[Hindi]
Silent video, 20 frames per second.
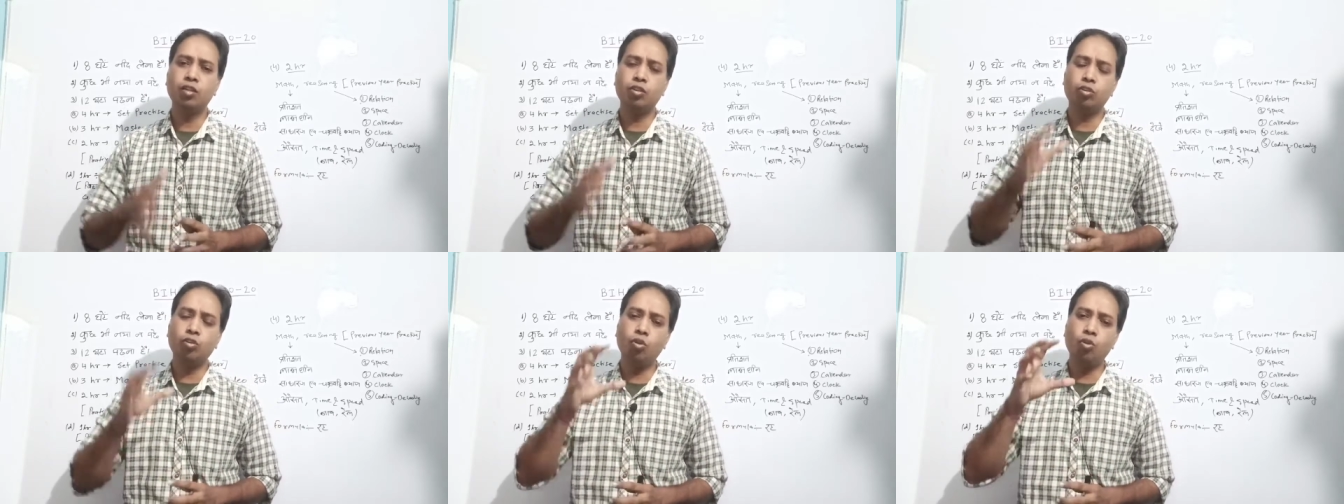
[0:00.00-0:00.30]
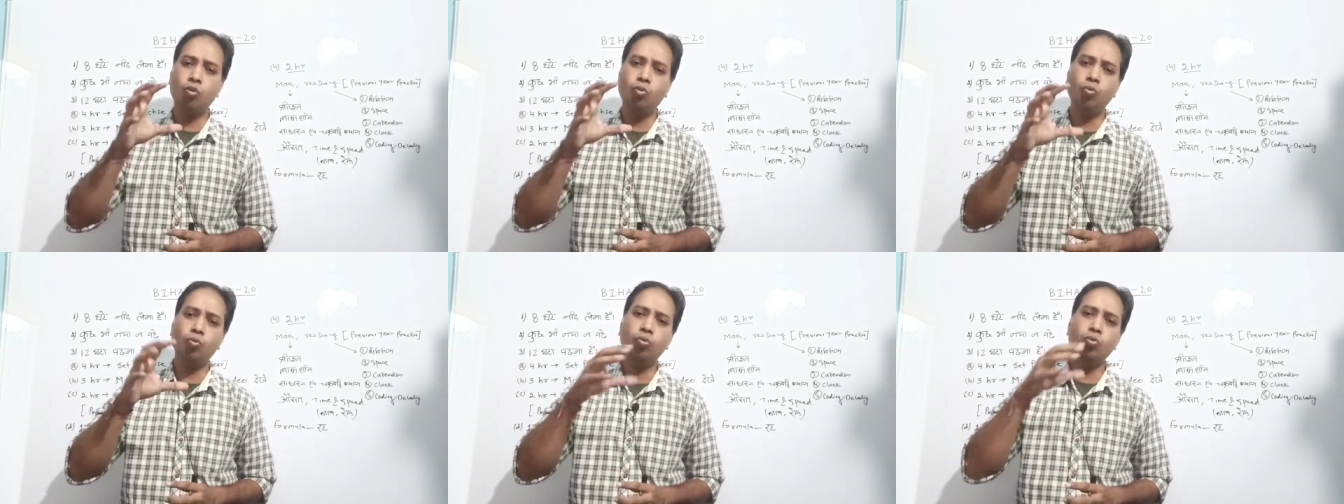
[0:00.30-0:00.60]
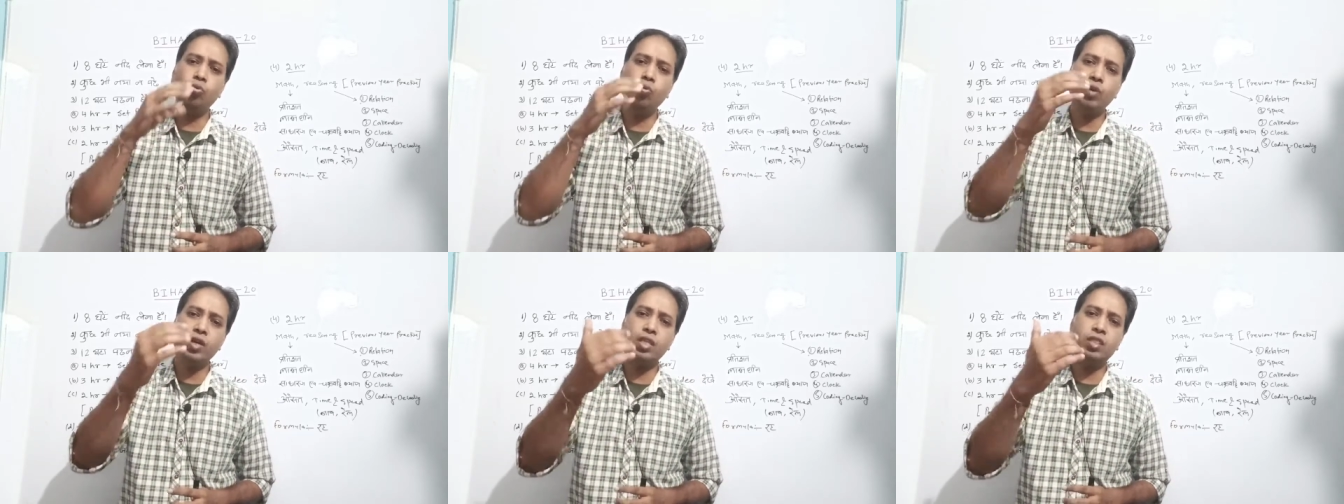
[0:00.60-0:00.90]
तो
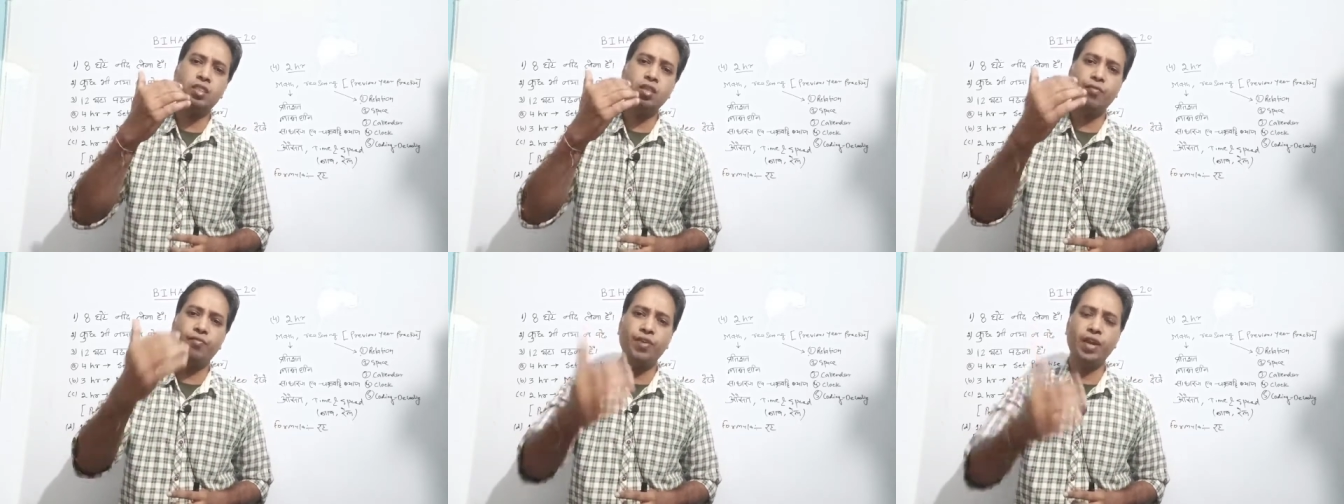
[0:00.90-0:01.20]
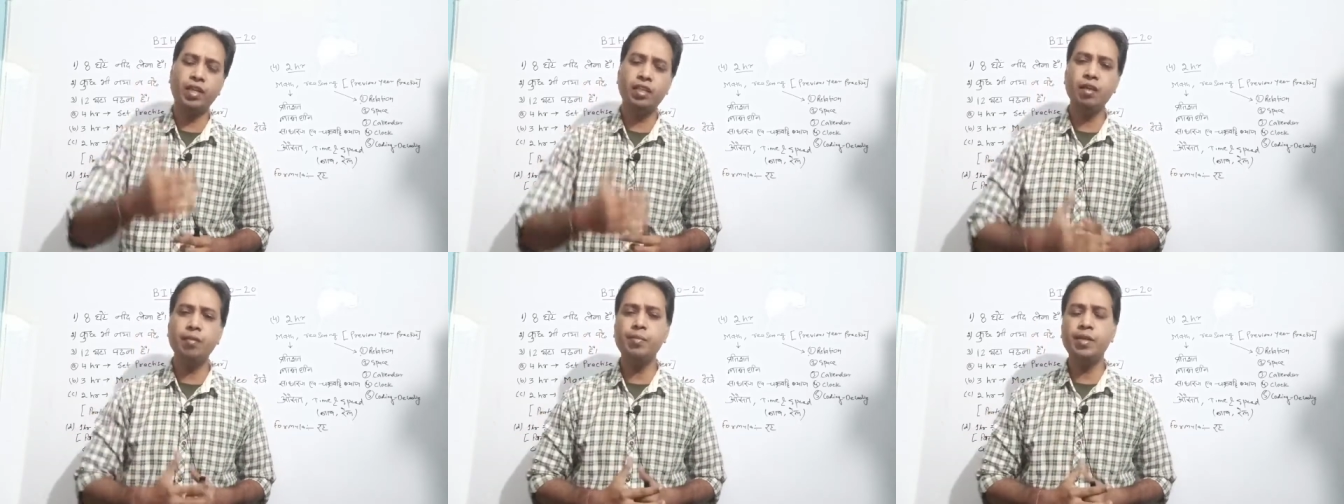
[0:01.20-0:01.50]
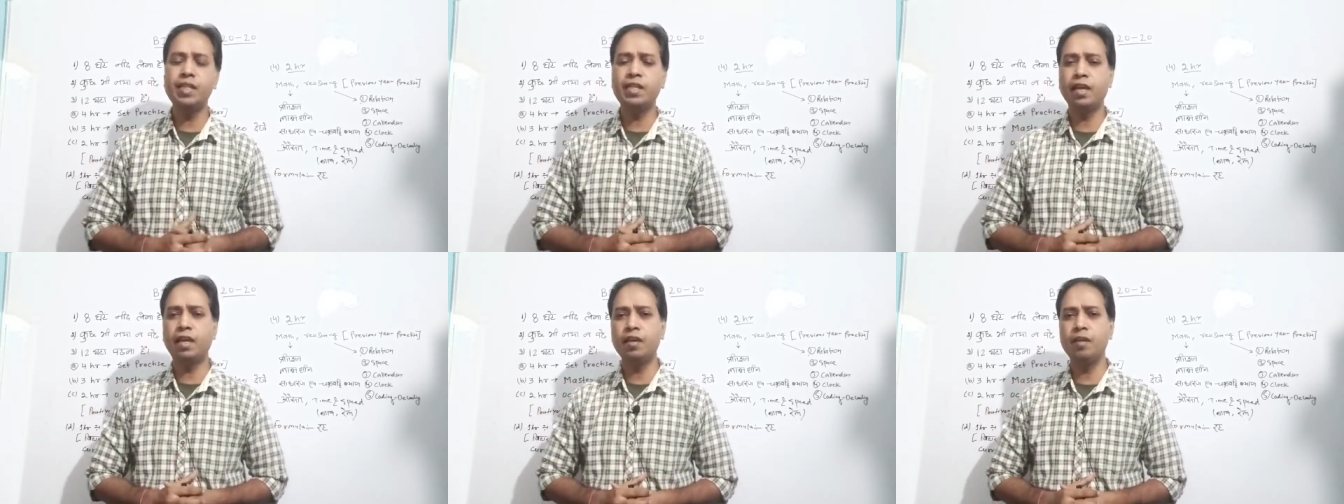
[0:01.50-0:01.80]
उनको इससे फ़ायदा
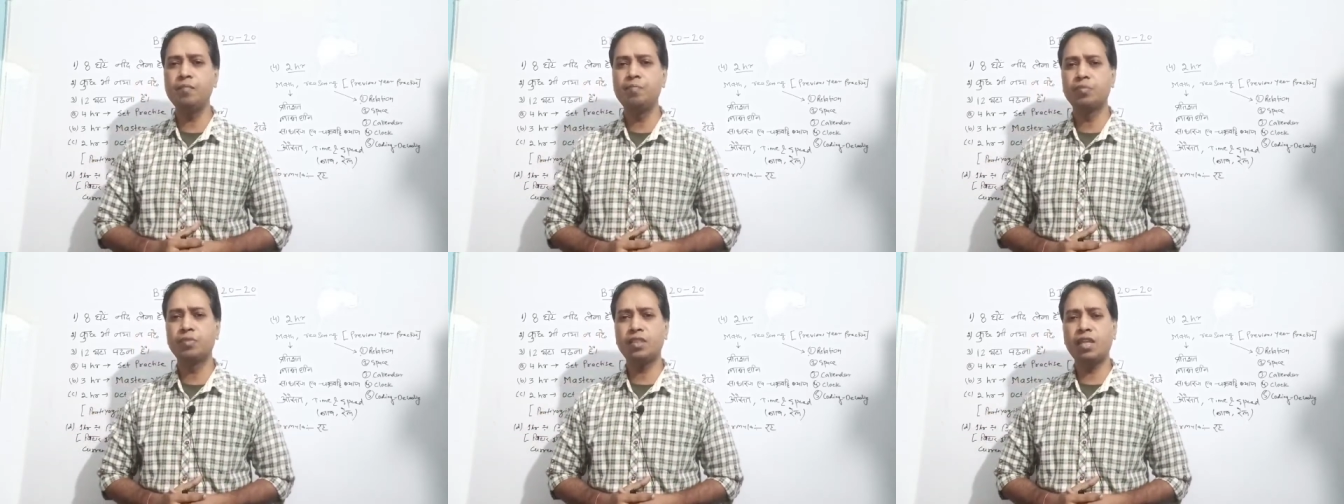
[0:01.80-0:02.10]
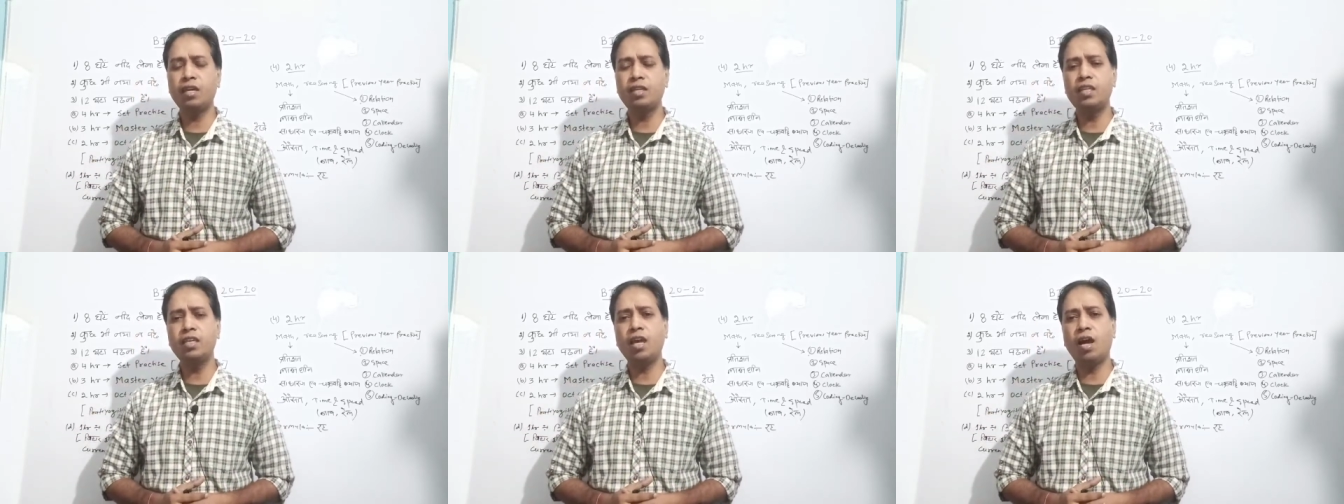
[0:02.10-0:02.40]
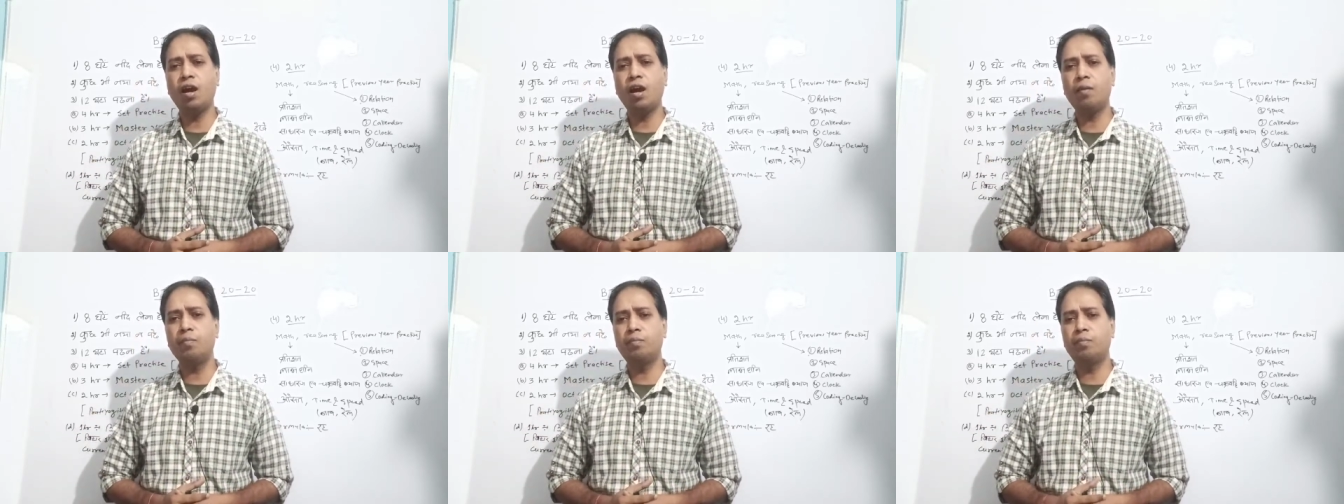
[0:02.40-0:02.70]
मिल जाए ताकि
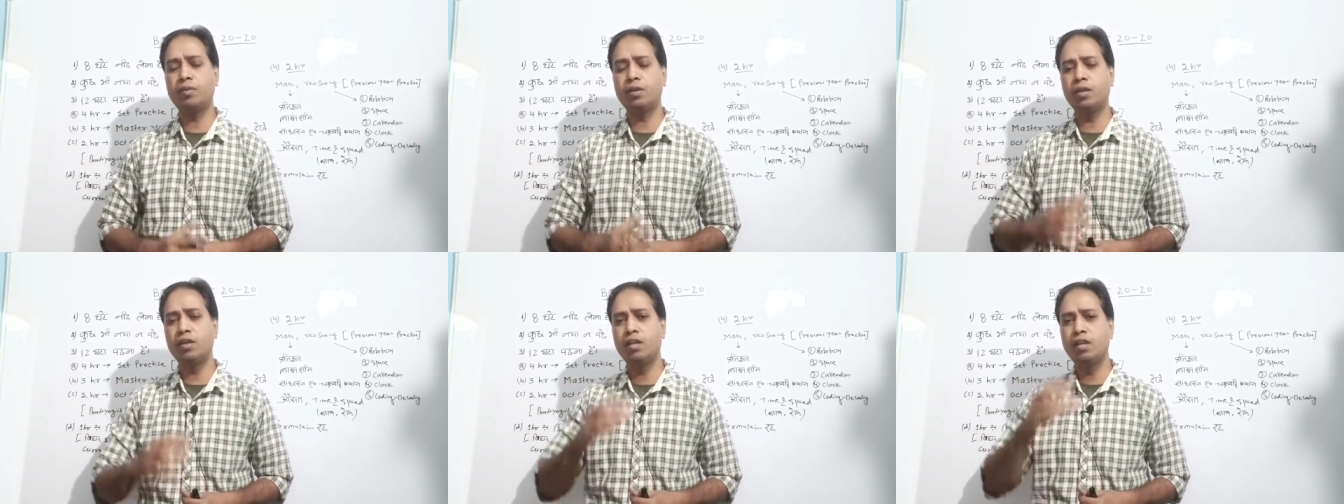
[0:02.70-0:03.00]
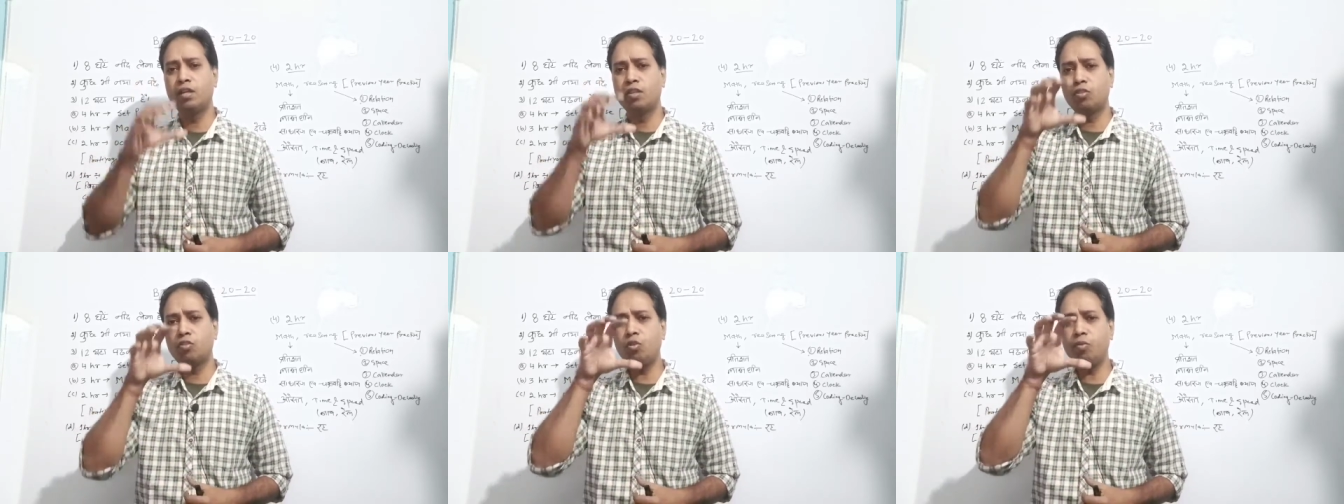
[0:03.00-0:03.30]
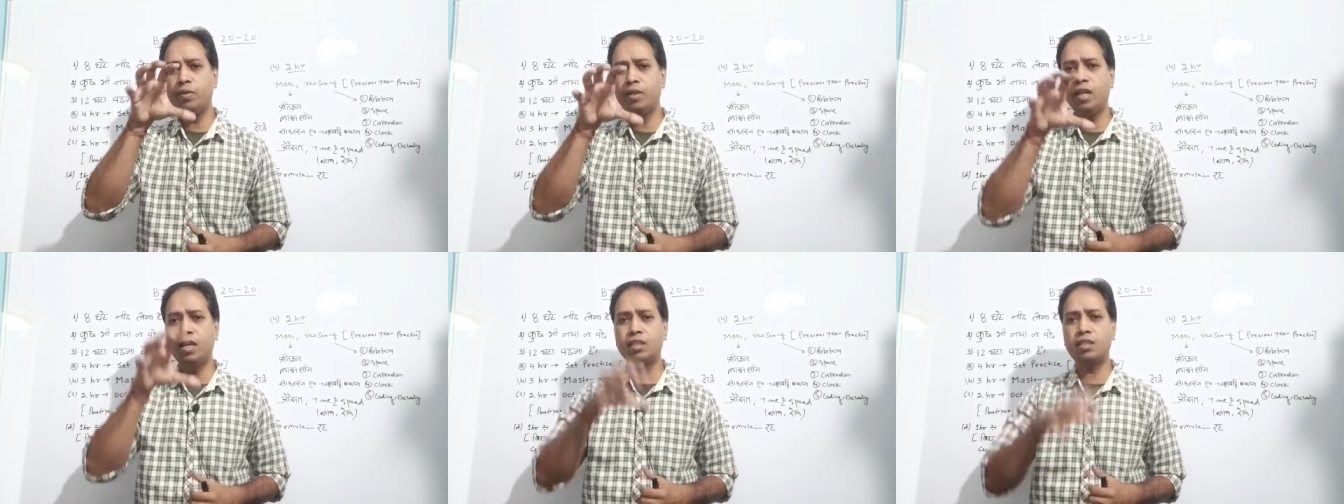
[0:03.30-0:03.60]
आप जो
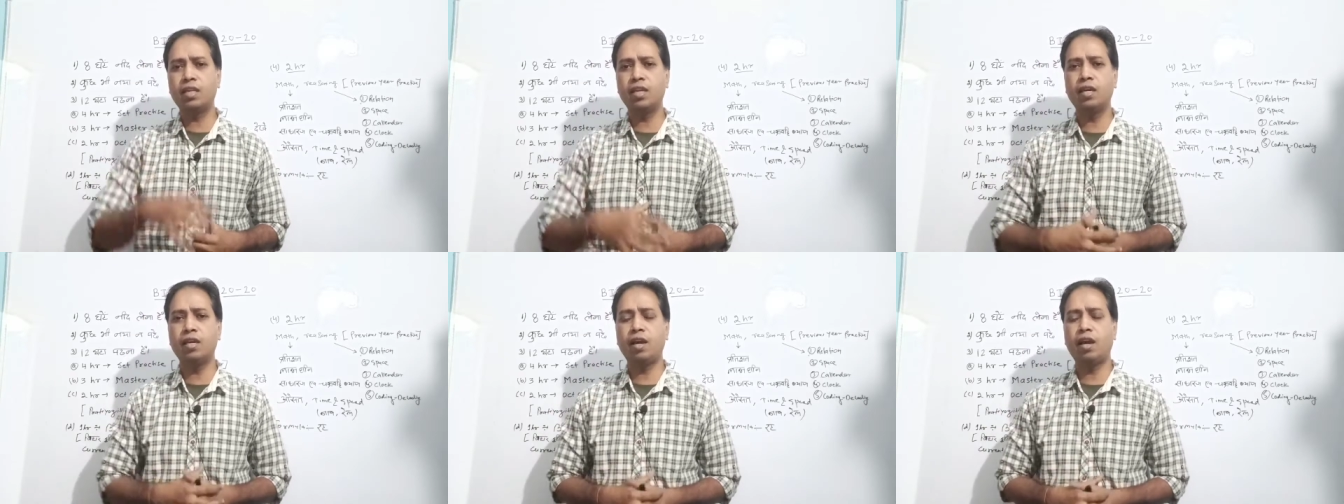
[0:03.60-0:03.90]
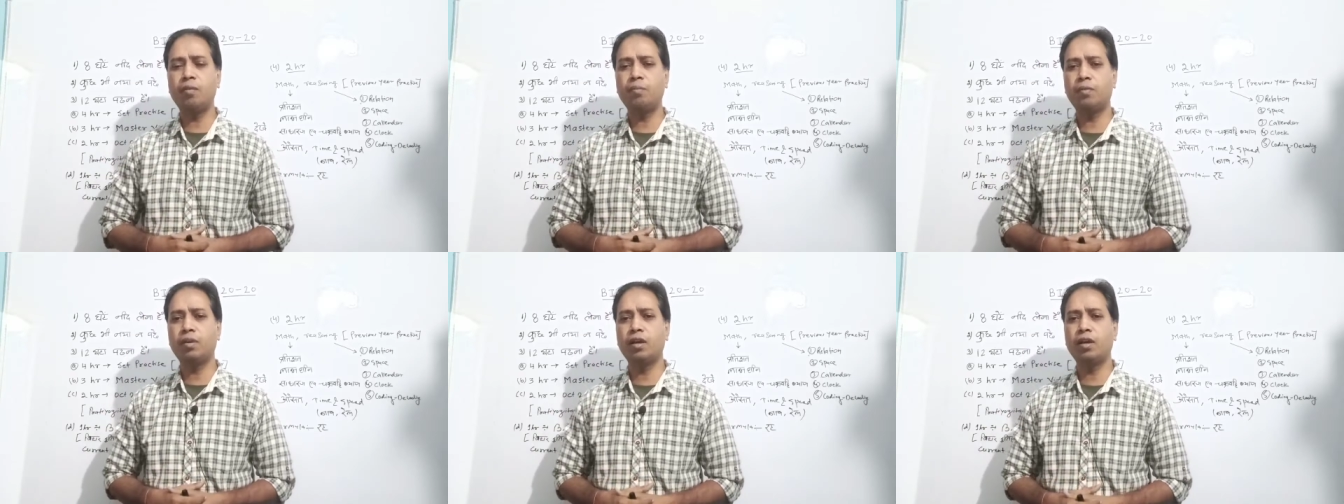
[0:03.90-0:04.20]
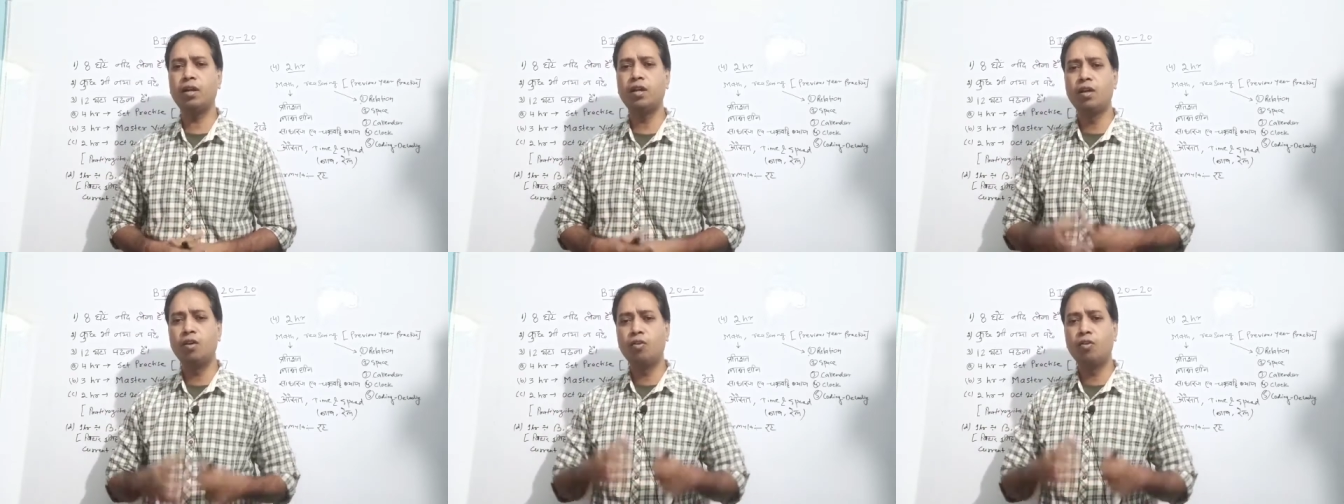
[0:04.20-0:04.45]
भी लक्ष्य है आपका